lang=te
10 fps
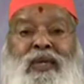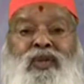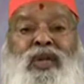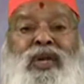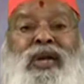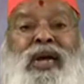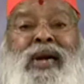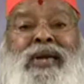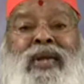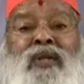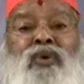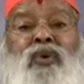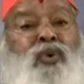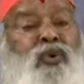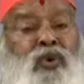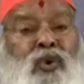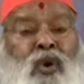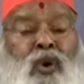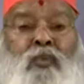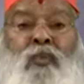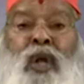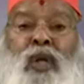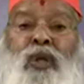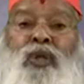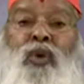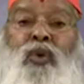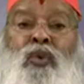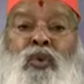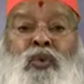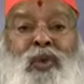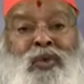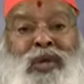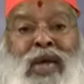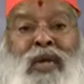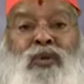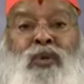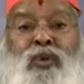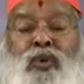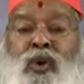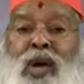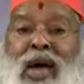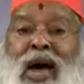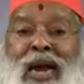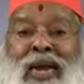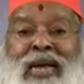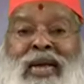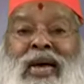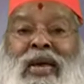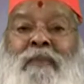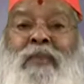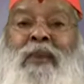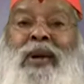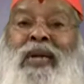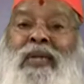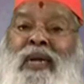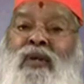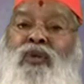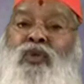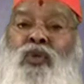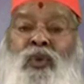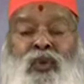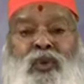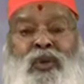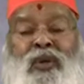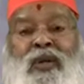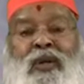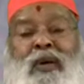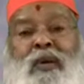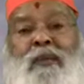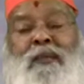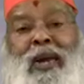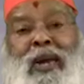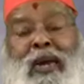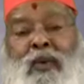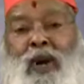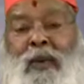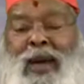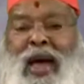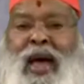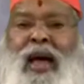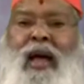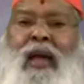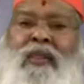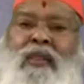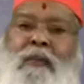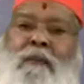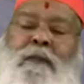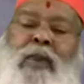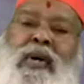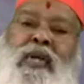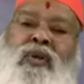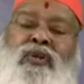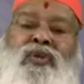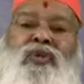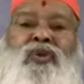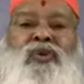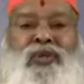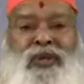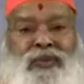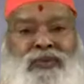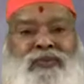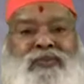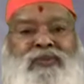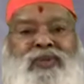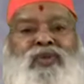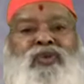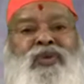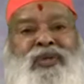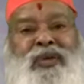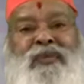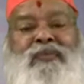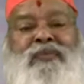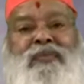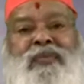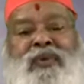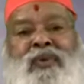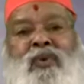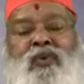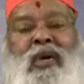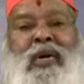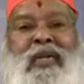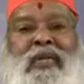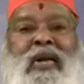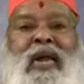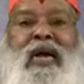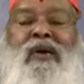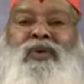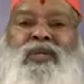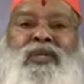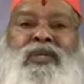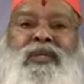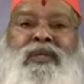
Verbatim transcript: చిన్న గంటలతోనూ మణులతోనూ వజ్రాలతోనూ అలంకరింపబడిన ధనస్సును మెల్లగా ఒక పెద్ద బండిలో తీసుకొని వచ్చారు తీసుకొచ్చారు ఒక రథంలాగా వచ్చింది